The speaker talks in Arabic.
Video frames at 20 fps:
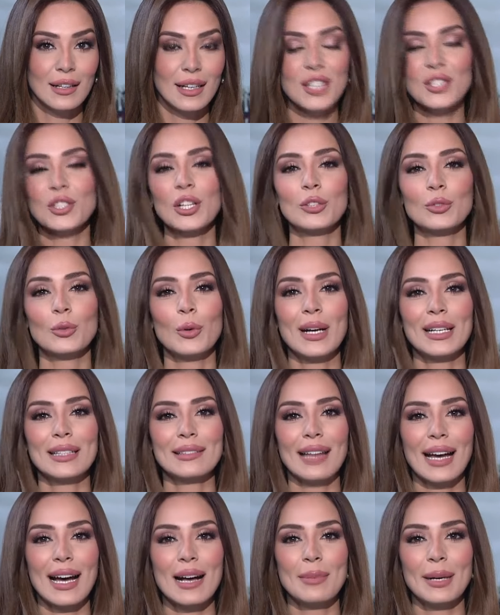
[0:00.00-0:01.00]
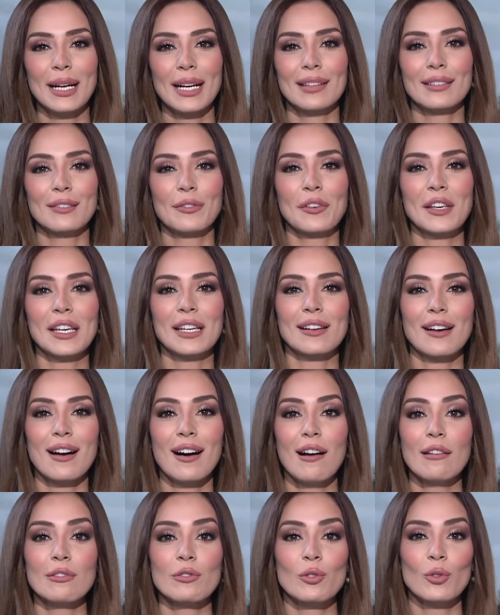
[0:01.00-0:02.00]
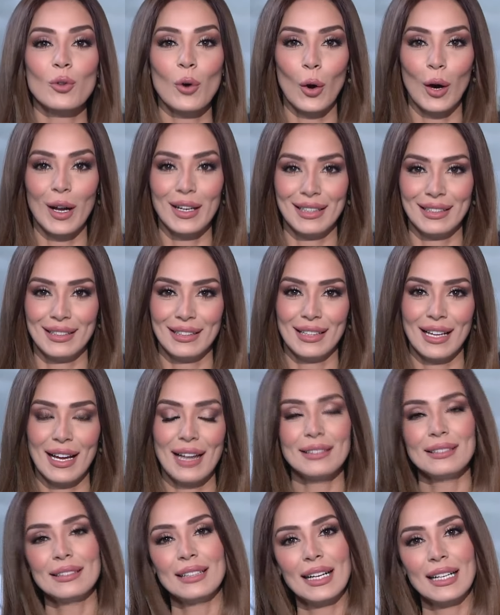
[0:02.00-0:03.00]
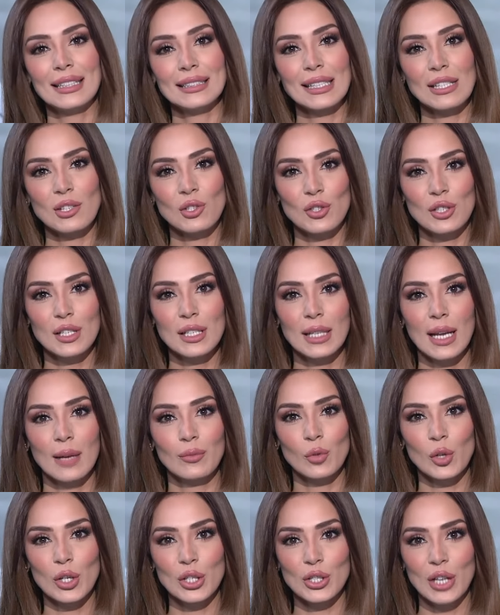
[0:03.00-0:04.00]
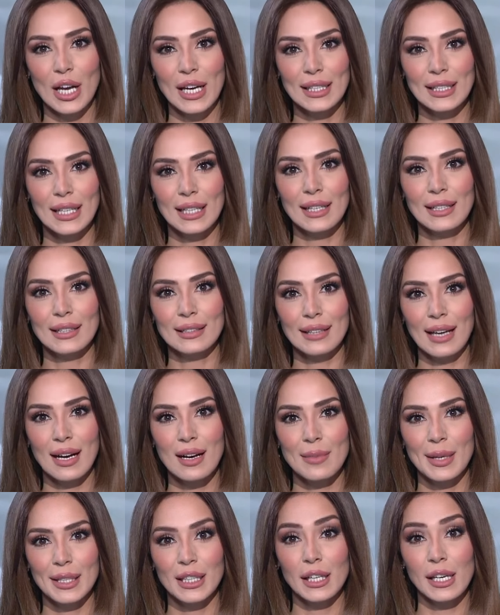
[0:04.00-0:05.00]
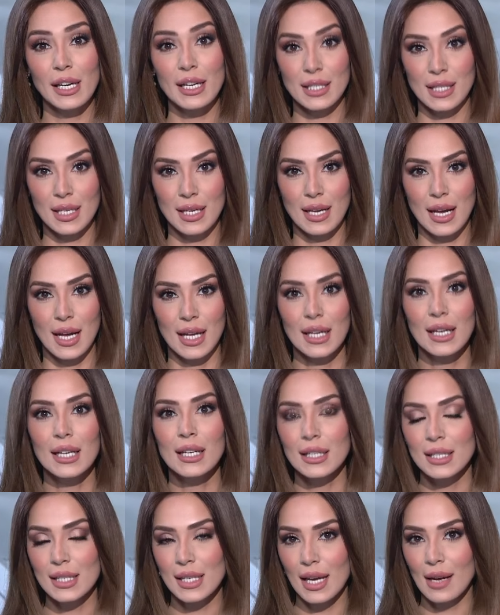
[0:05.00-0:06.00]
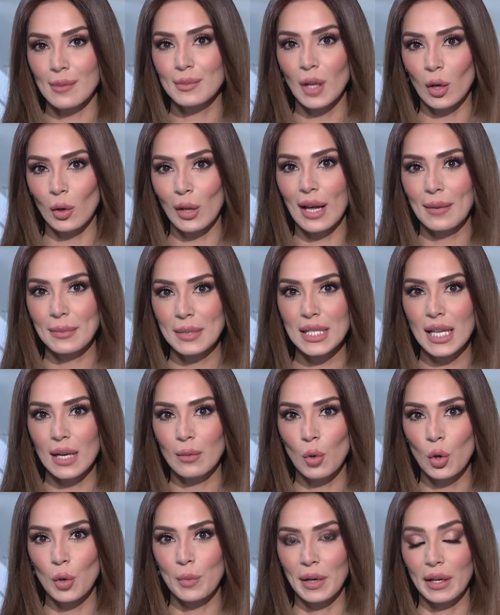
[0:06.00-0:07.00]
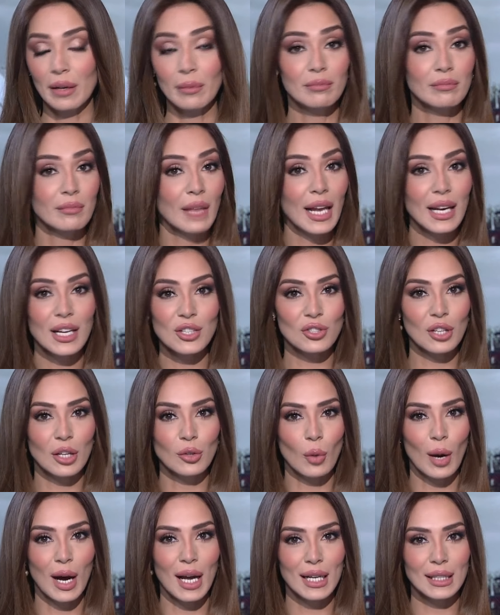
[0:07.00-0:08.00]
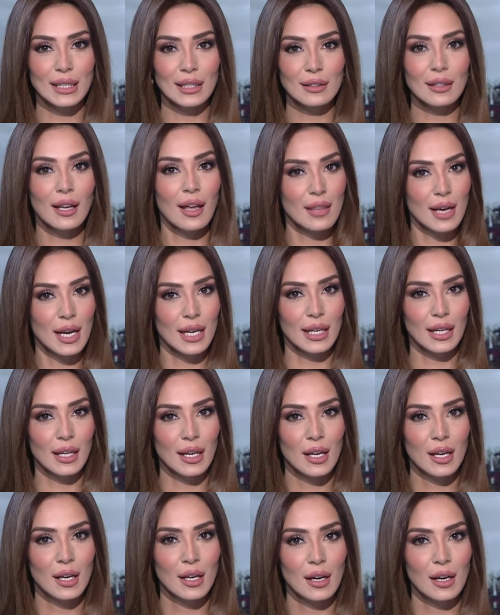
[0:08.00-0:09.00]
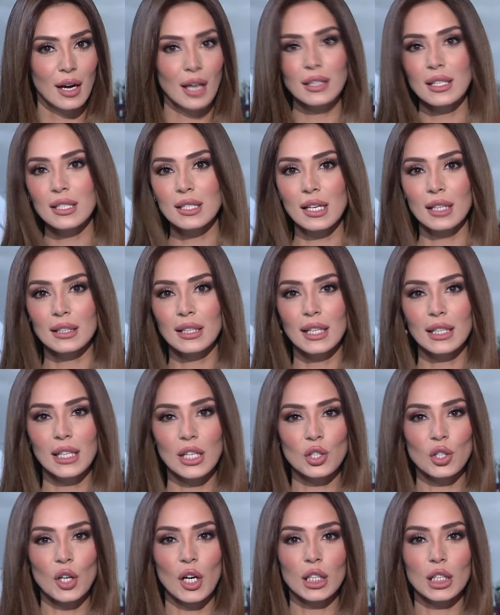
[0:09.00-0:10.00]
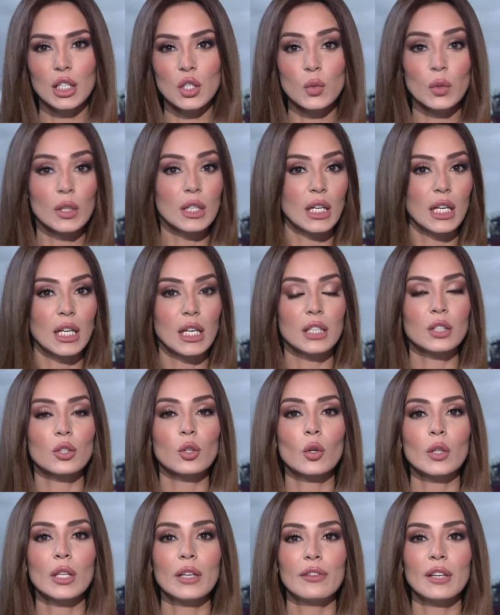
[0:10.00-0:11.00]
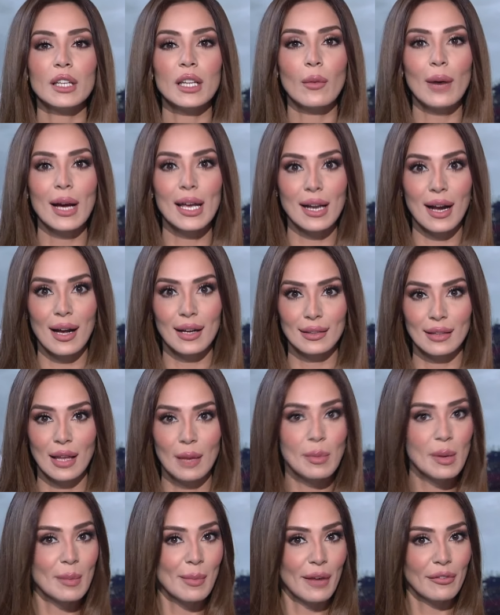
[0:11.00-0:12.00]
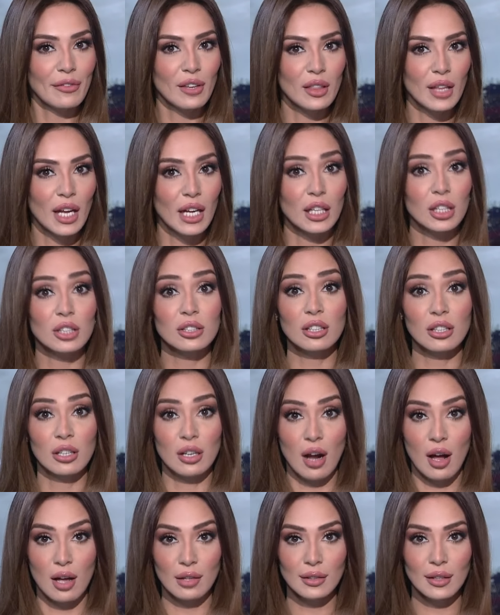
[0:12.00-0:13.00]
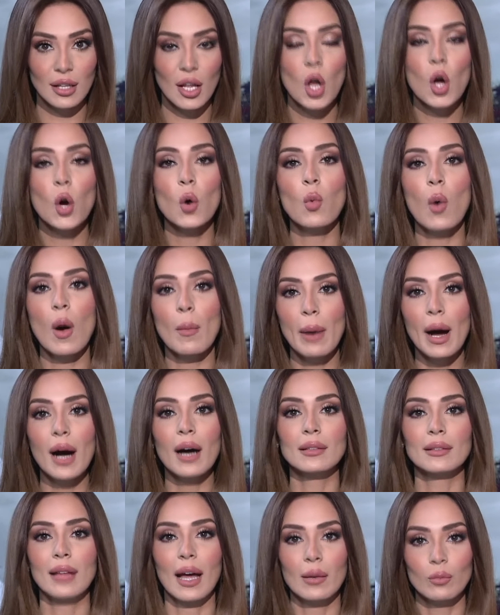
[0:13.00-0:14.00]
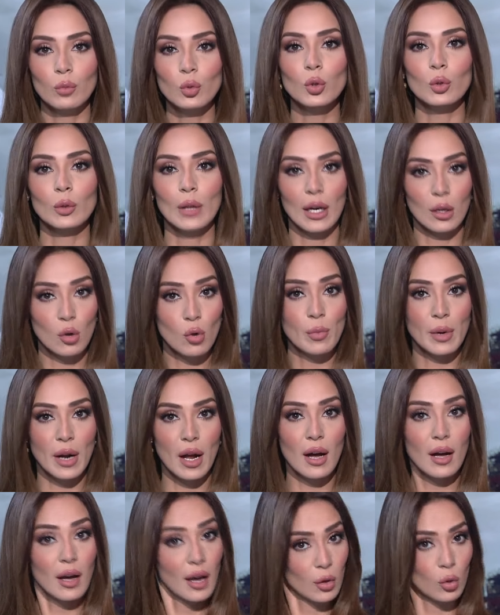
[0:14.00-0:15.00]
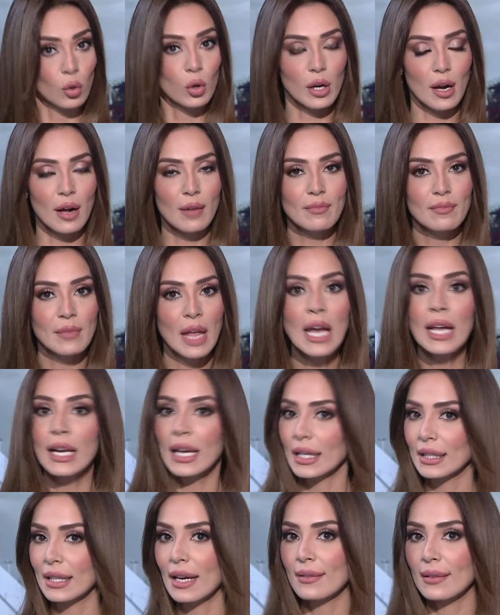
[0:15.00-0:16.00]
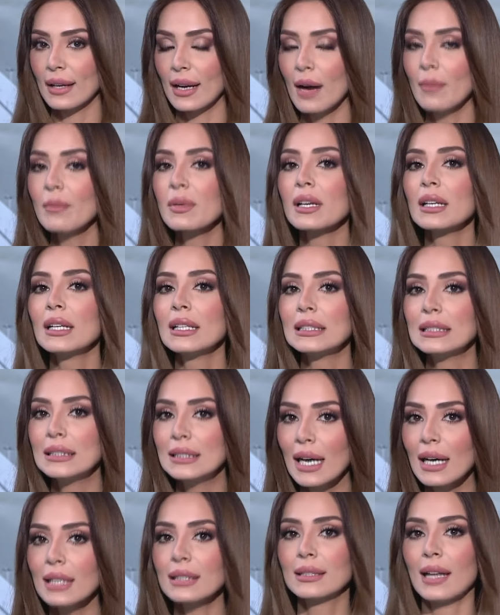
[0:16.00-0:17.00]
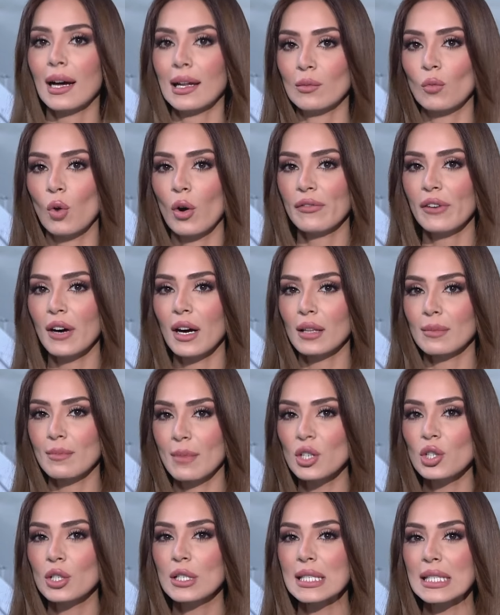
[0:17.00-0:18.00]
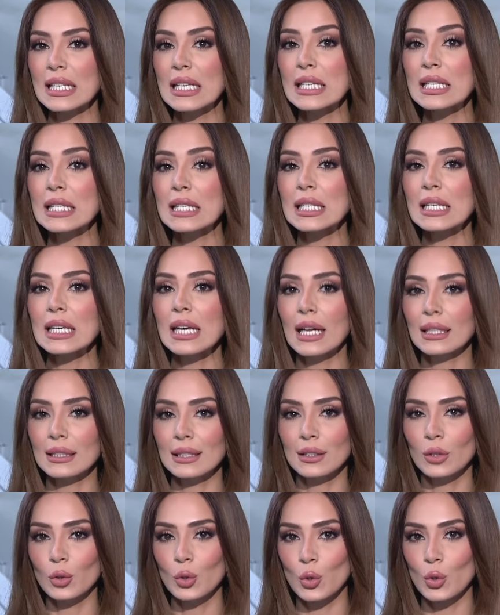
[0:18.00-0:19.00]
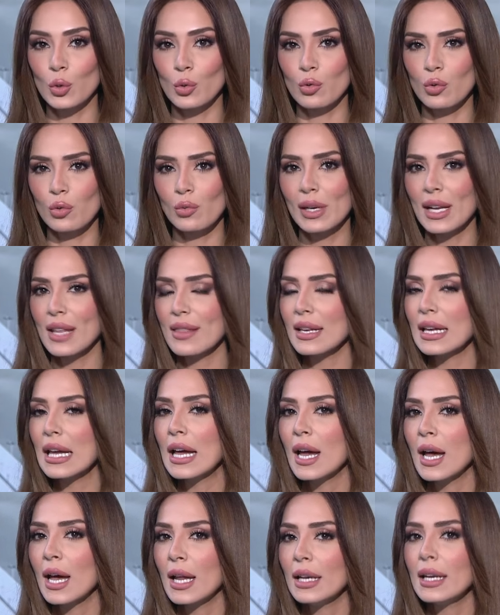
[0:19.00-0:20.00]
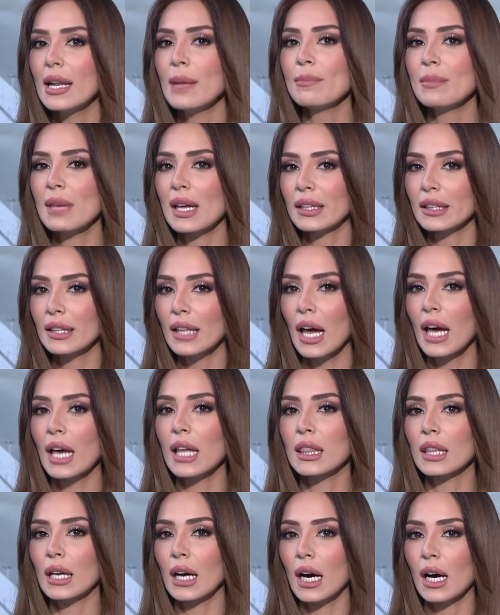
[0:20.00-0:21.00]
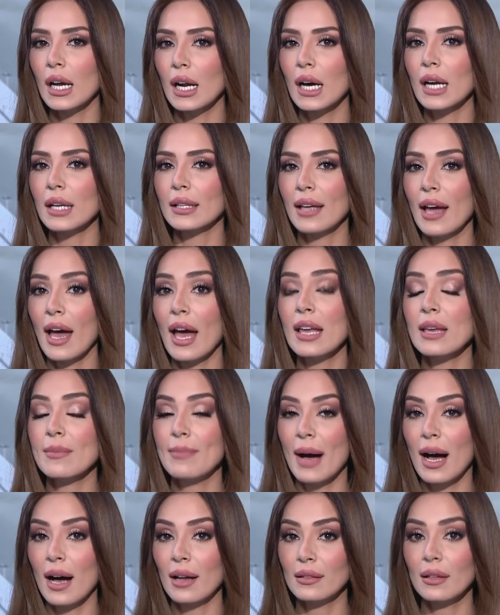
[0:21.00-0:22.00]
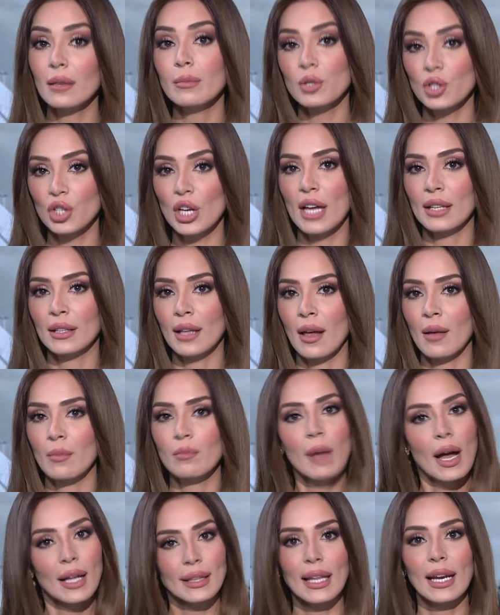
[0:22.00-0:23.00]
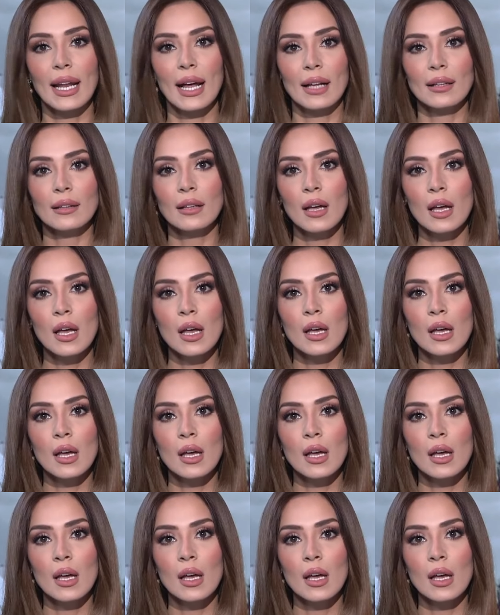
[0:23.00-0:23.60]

لجنة الانتخابات في إيران تعلن أن تسجيل المرشحين للانتخابات الرئاسية سيبدأ الخميس المقبل اللجنة أعلنت كذلك عن الاستعداد لإجراء التصويت الإلكتروني في دوائر عدة بما في ذلك طهران وبعض المدن الكبرى الأخرى لكن هذا الأمر يخضع لموافقة مجلس صيانة الدستور والذي لم يتخذ قرار نهائي بعد بشأنه حتى الآن